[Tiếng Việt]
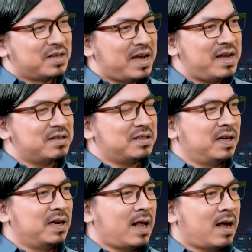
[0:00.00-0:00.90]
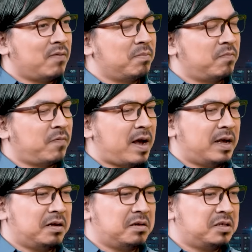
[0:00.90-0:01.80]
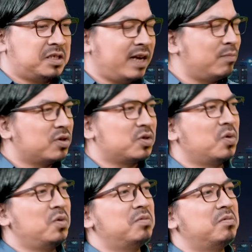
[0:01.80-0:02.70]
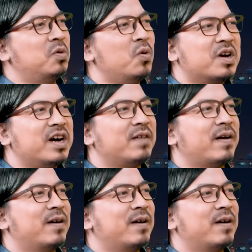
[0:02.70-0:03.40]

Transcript: thế thì là phải chèn một số nụ cười